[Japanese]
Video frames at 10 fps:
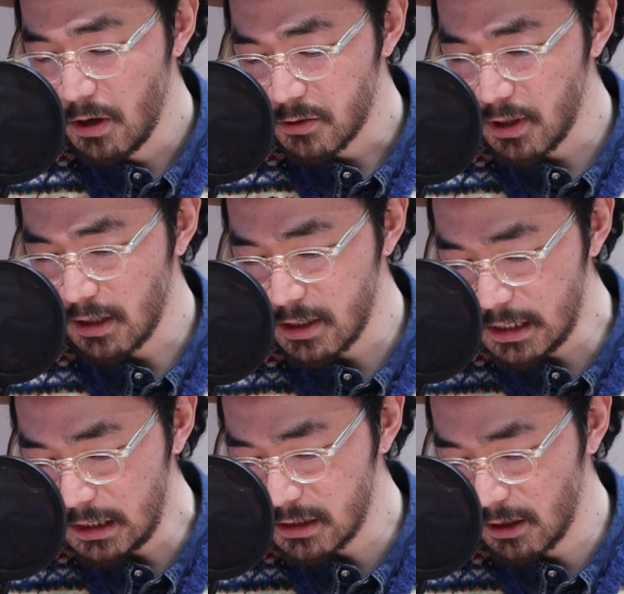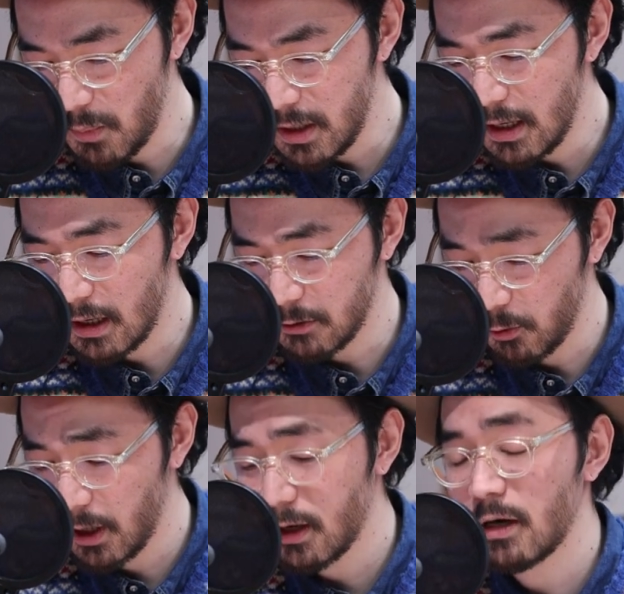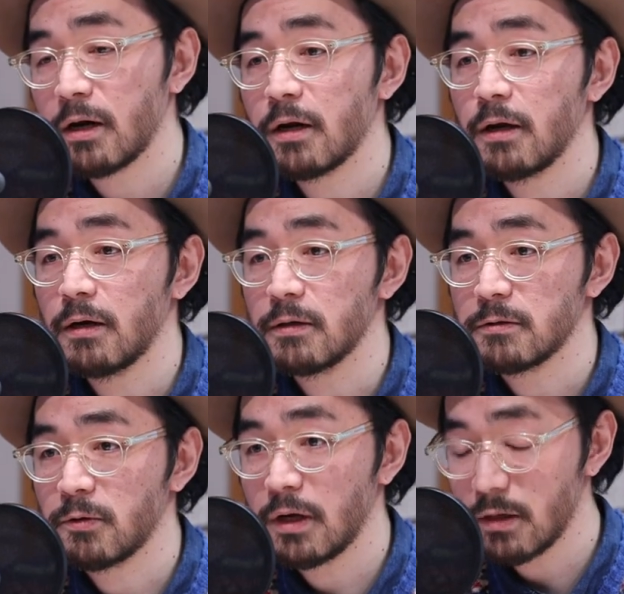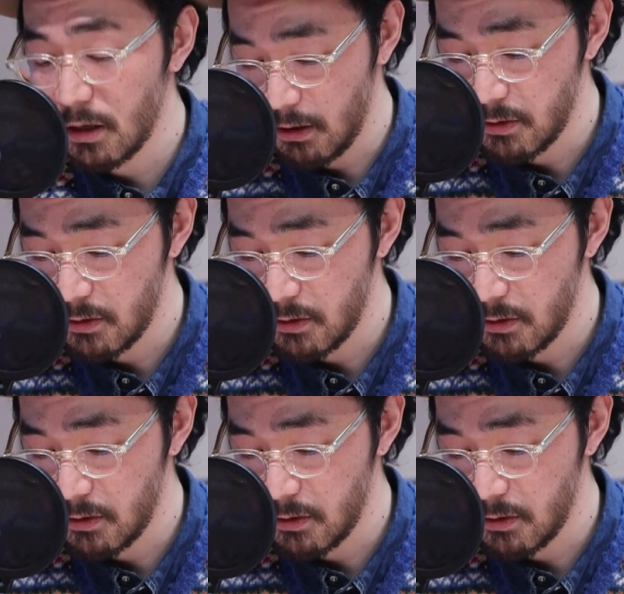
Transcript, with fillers: それはなぜかっつったらメディアが取り上げられないから取り上げない